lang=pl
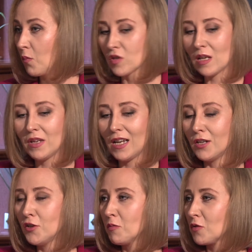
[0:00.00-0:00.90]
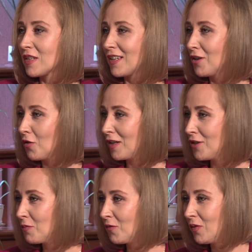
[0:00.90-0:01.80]
pozamykaliśmy to,
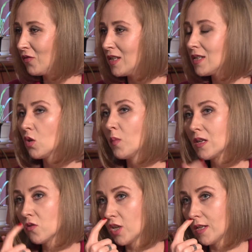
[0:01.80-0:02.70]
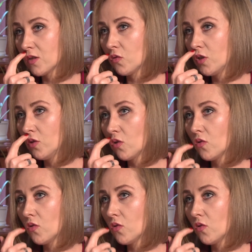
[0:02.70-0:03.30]
zaryglowaliśmy w piwnicy, to bardzo często ci,